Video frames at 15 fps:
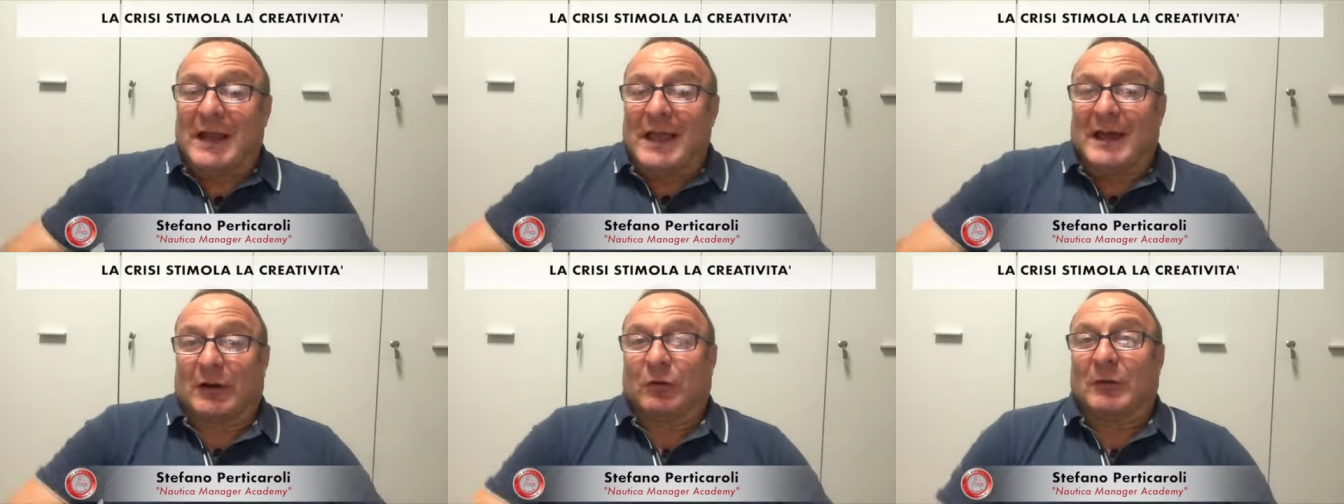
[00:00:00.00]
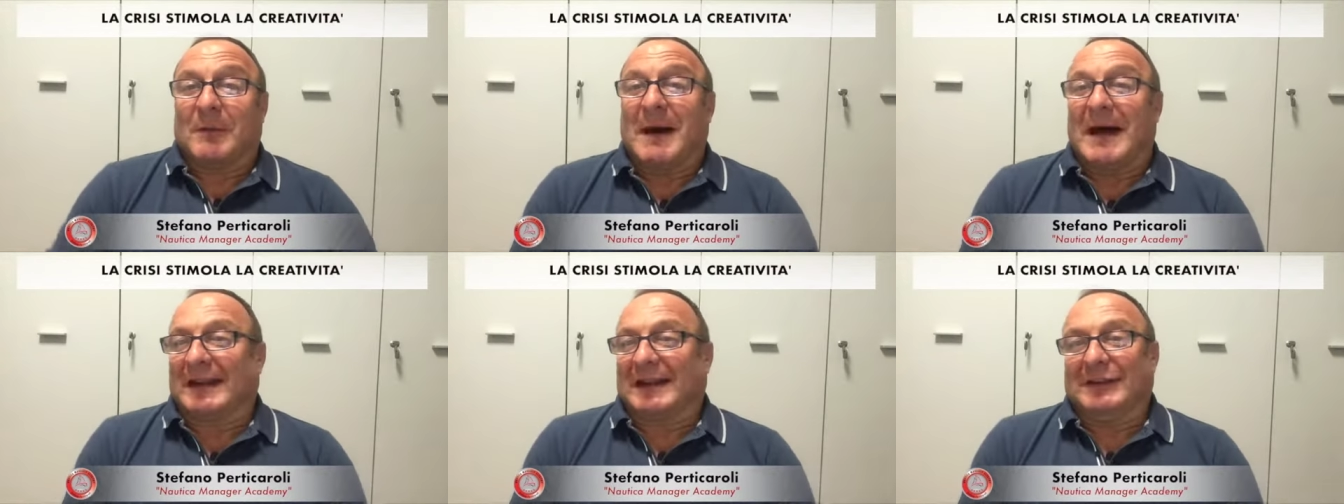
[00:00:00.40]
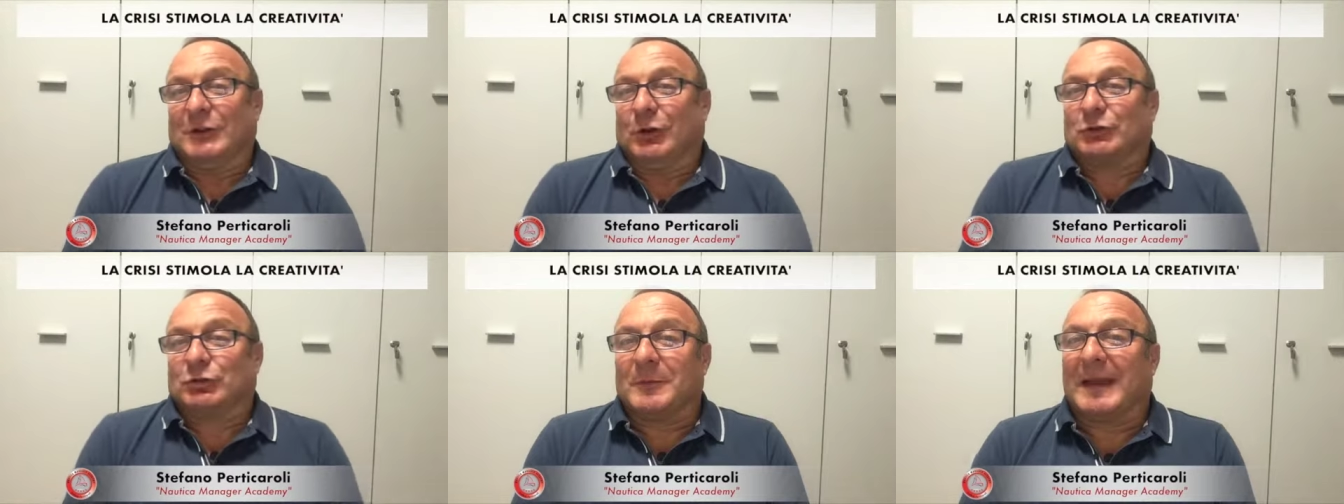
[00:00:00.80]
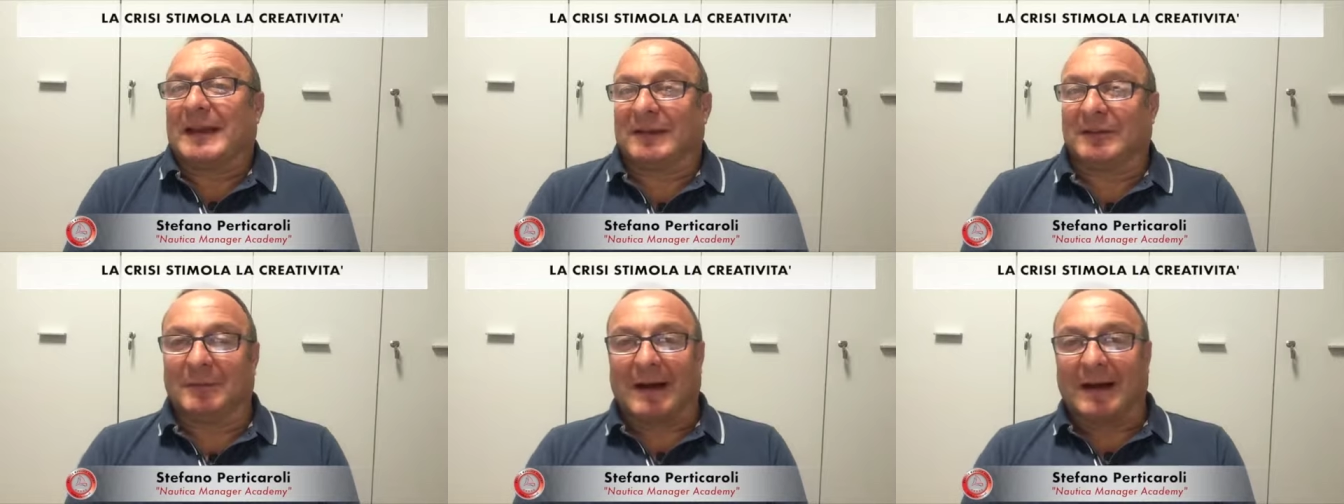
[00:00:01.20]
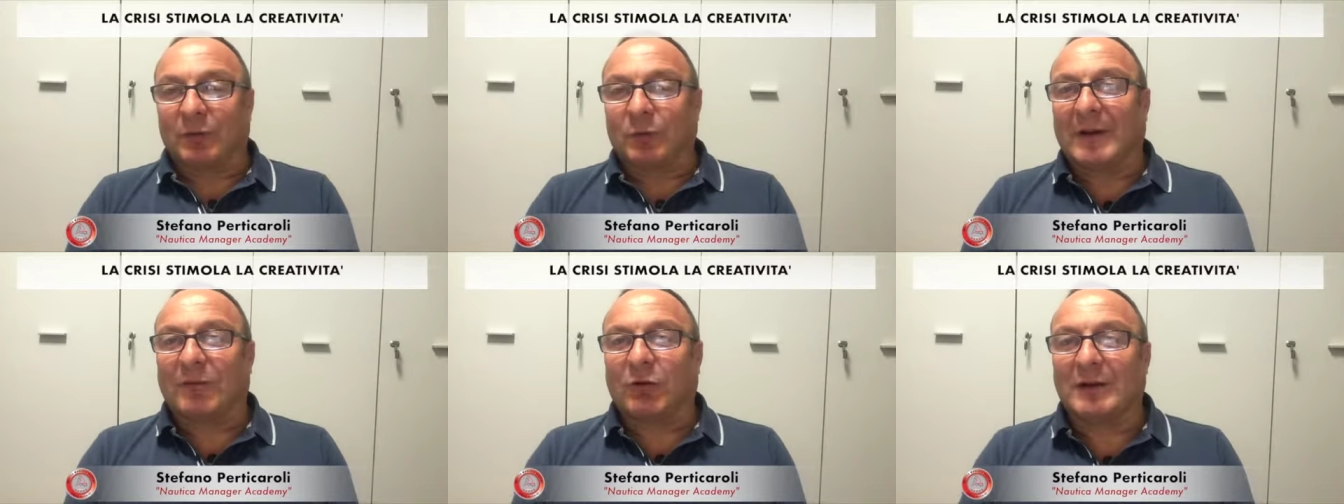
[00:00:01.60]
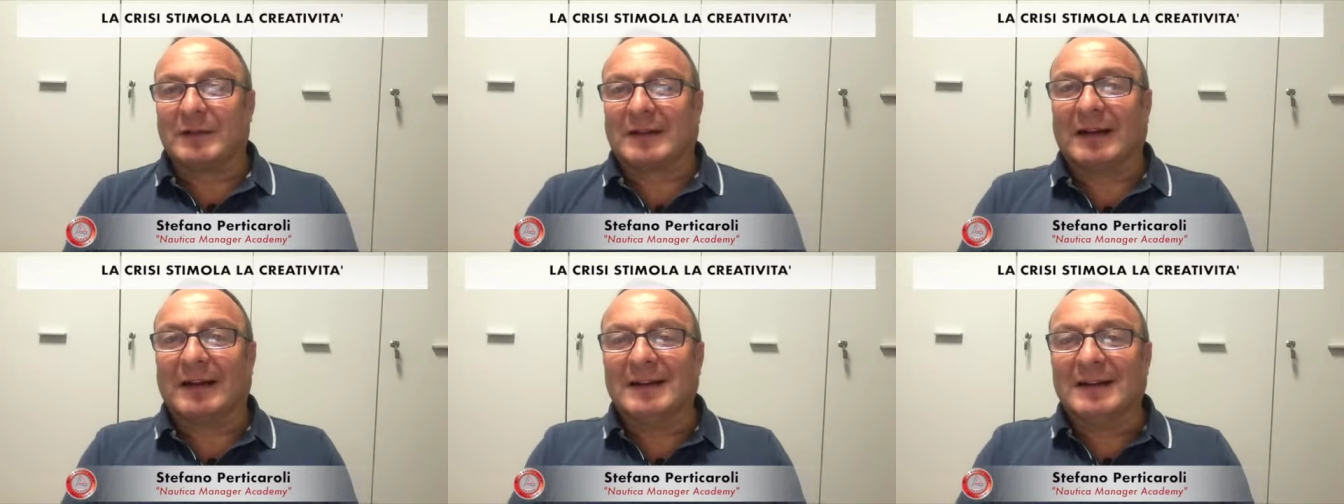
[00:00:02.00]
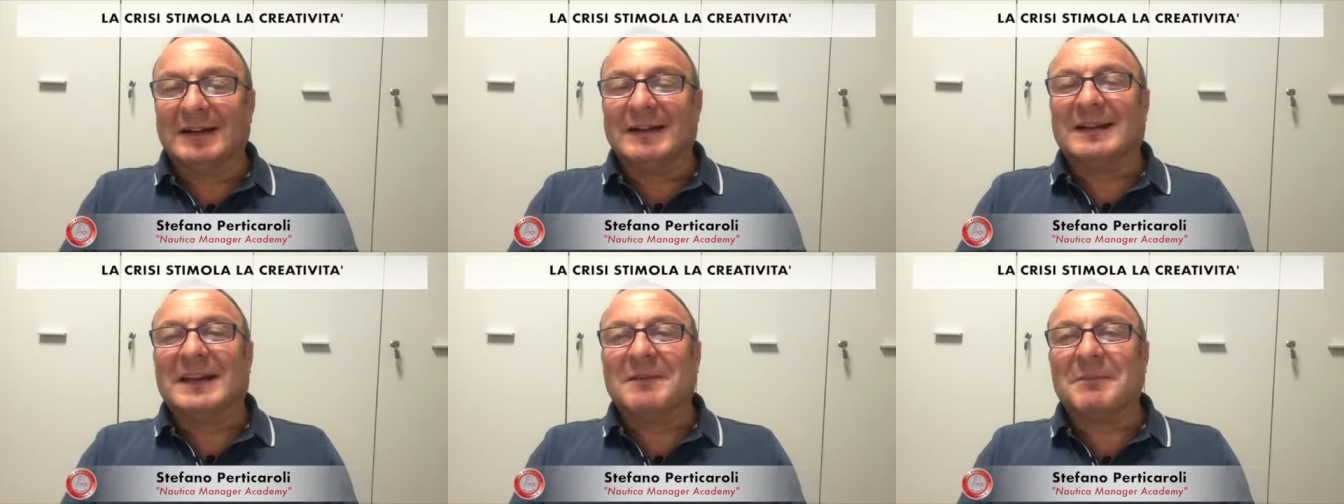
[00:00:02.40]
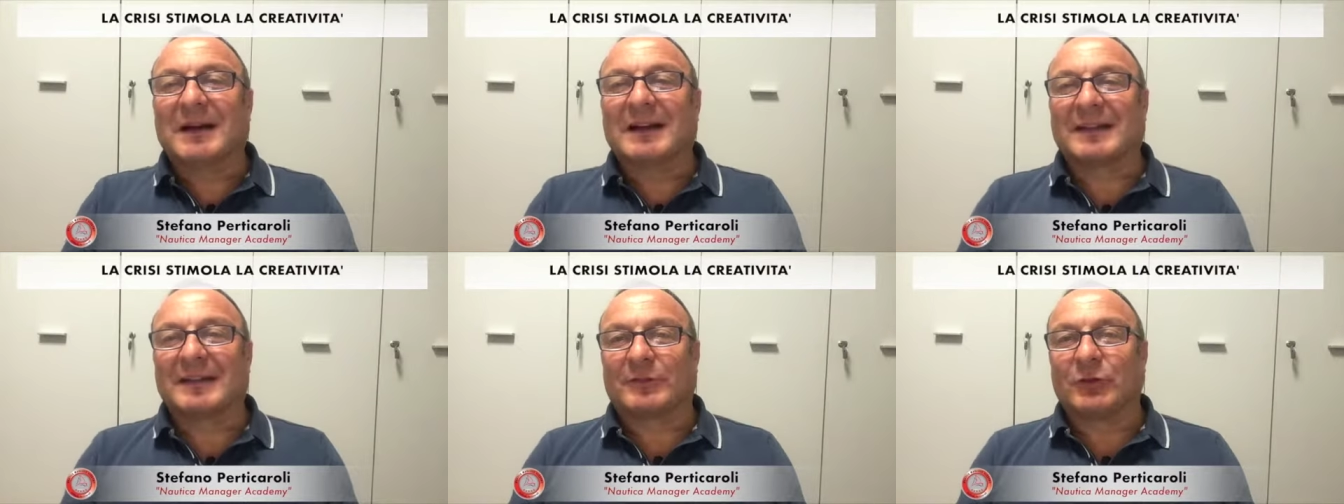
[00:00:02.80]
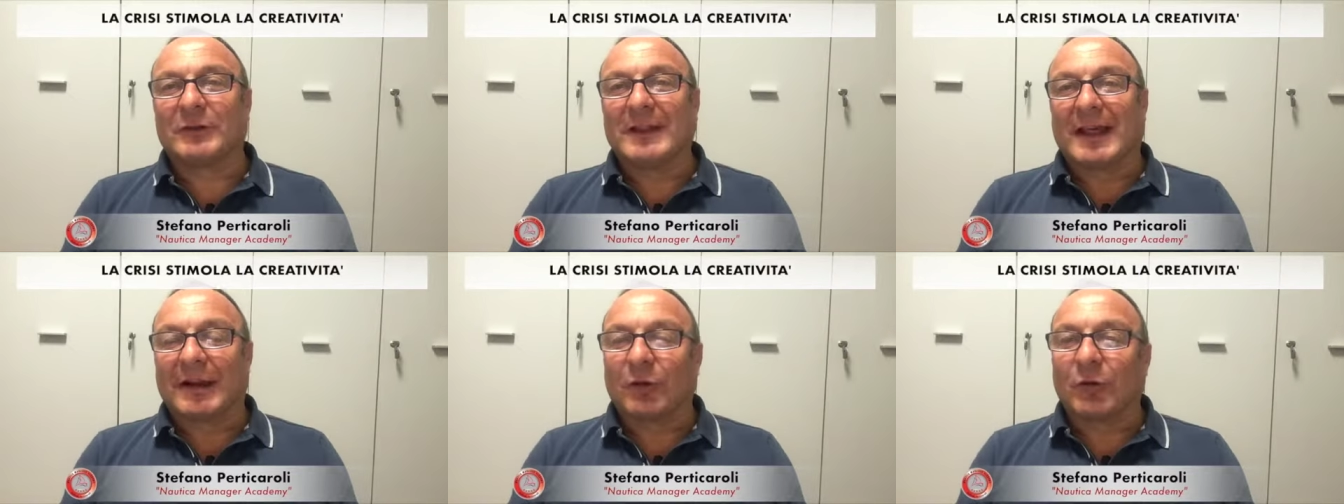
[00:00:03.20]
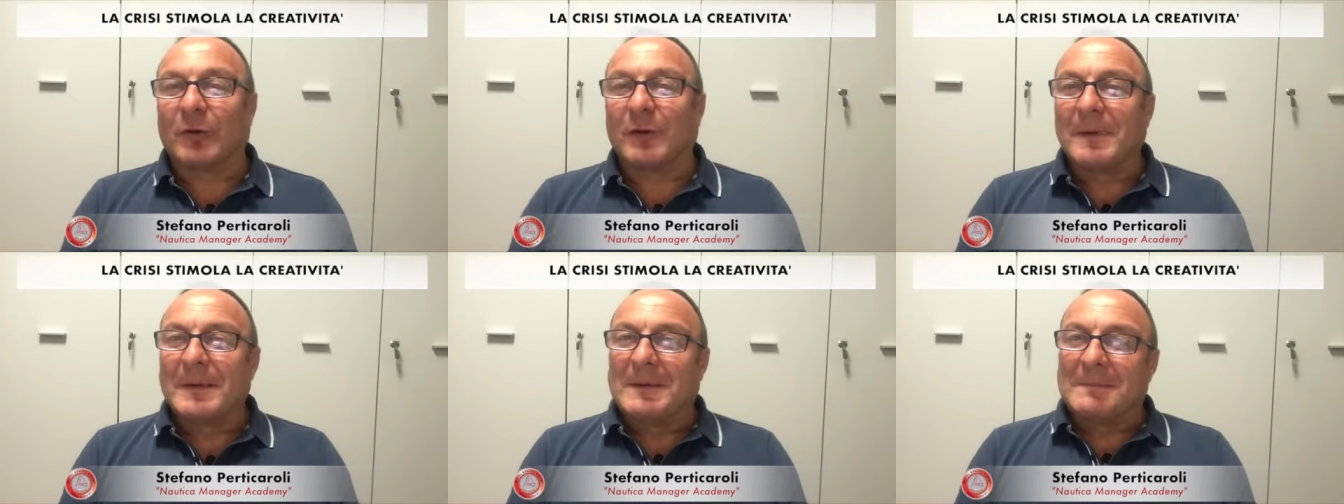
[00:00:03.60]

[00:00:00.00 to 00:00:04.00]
Era una barca di 8 metri, ma quella volta le imbarcazioni erano